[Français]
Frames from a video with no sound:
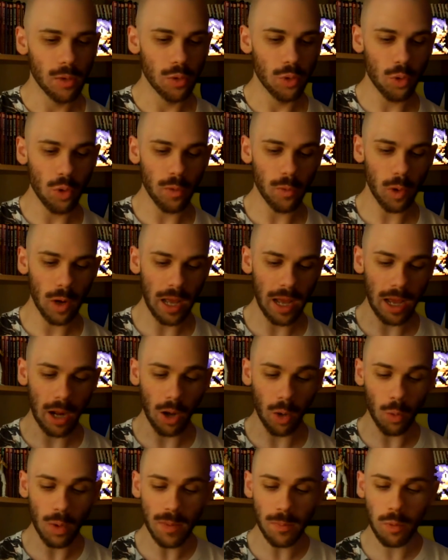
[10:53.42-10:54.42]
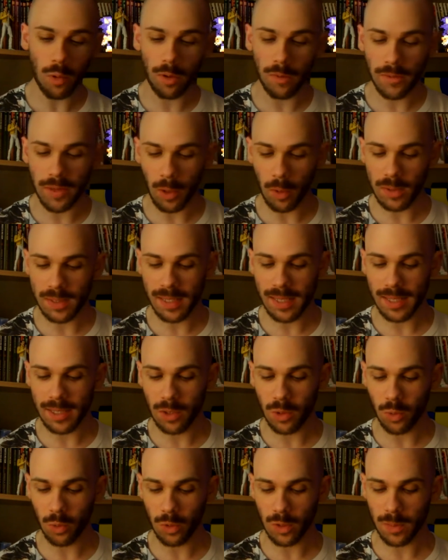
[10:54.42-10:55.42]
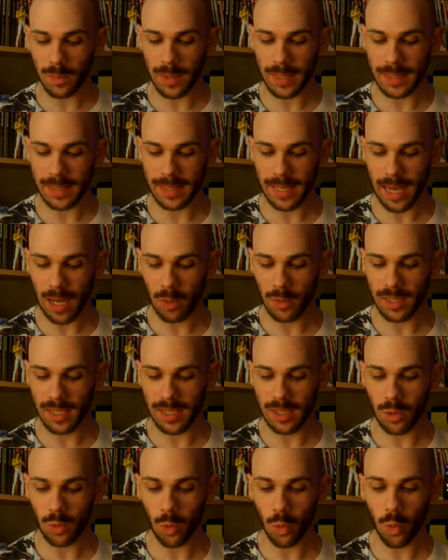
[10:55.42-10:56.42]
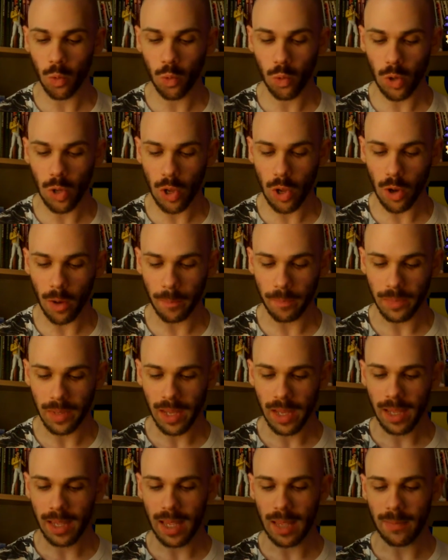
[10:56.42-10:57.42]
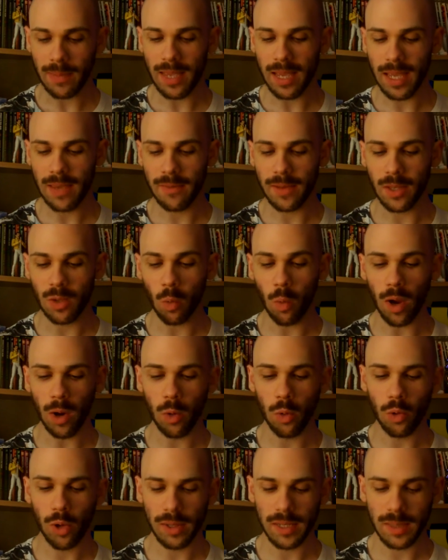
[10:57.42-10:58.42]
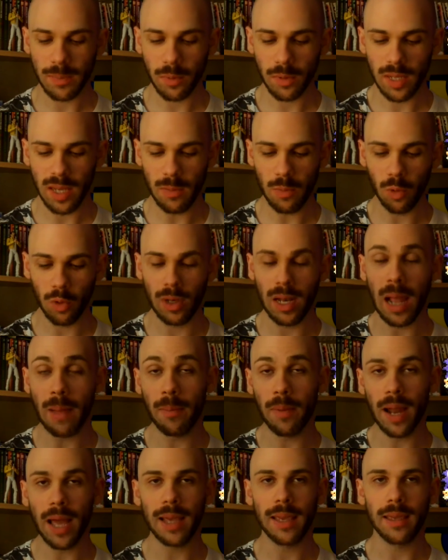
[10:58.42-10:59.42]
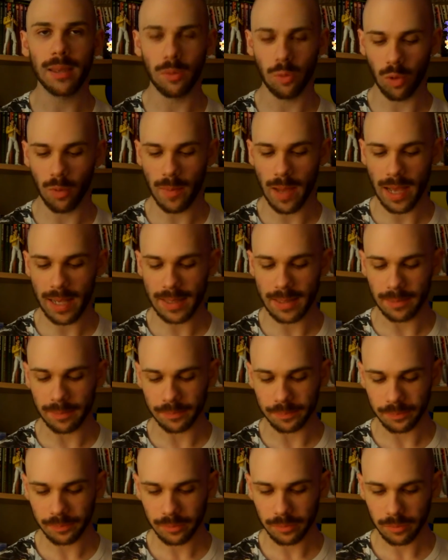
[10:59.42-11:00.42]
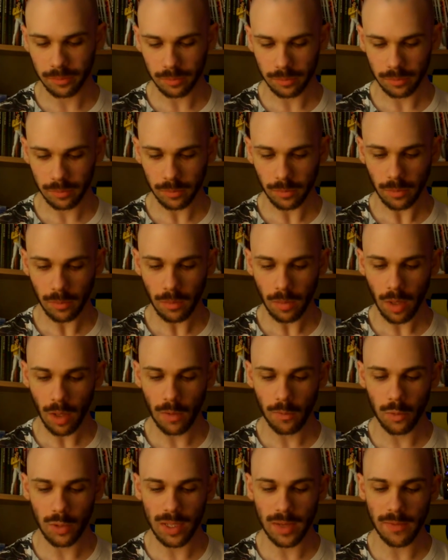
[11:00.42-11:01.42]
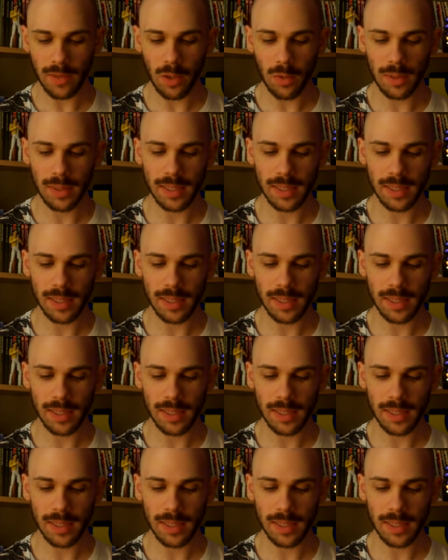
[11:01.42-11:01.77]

Du coup, voilà. Alors oui, pour revenir aux éditions spéciales, aux éditions couleurs, eh bien, il y avait trois couleurs disponibles. Donc la black de base, vous aviez